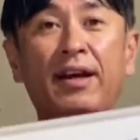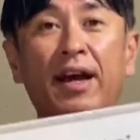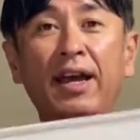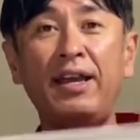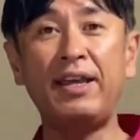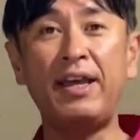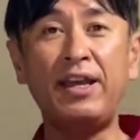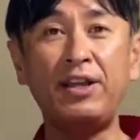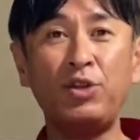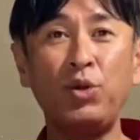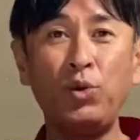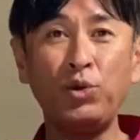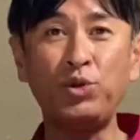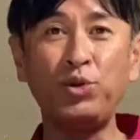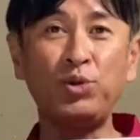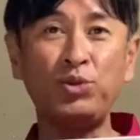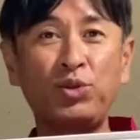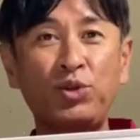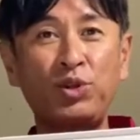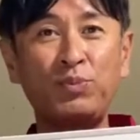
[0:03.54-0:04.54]
はい、えー、東
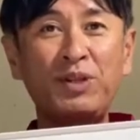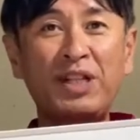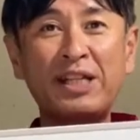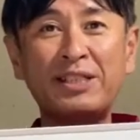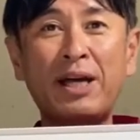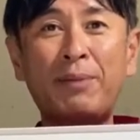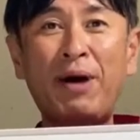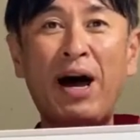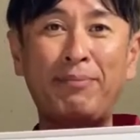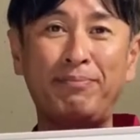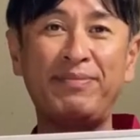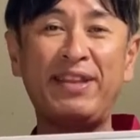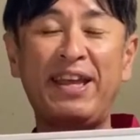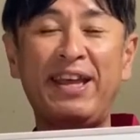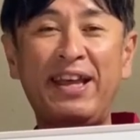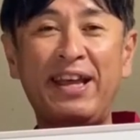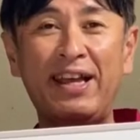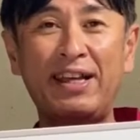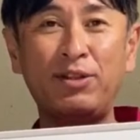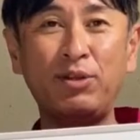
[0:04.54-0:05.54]
京都の皆様、
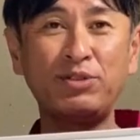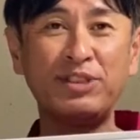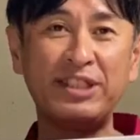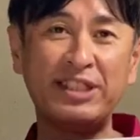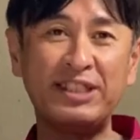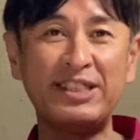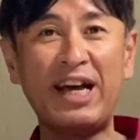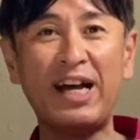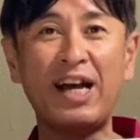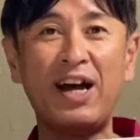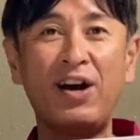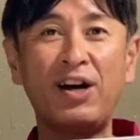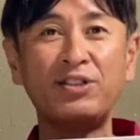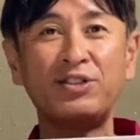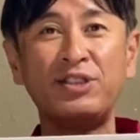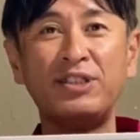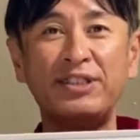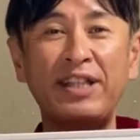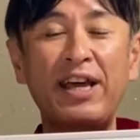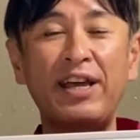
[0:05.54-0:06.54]
えー、特に品川
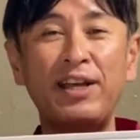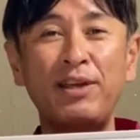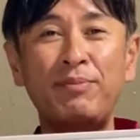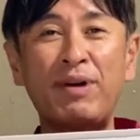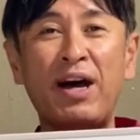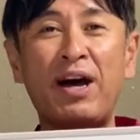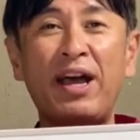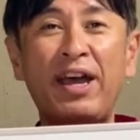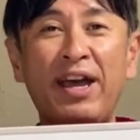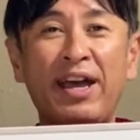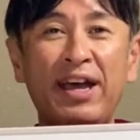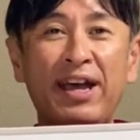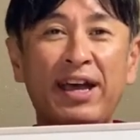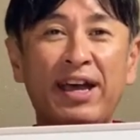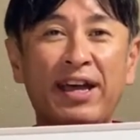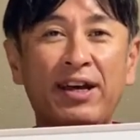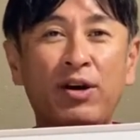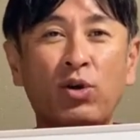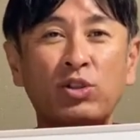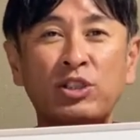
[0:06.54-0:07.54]
区にね、まあ、
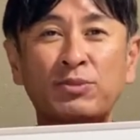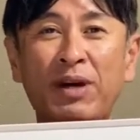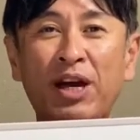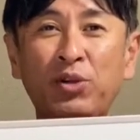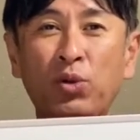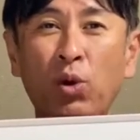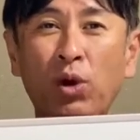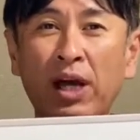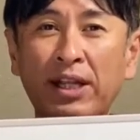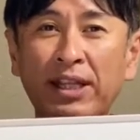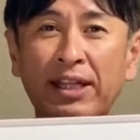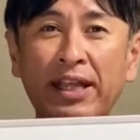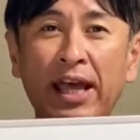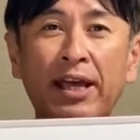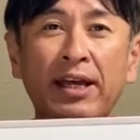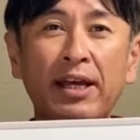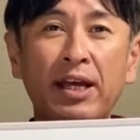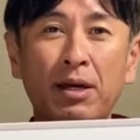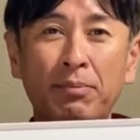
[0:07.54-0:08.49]
えー、お住まいの方で、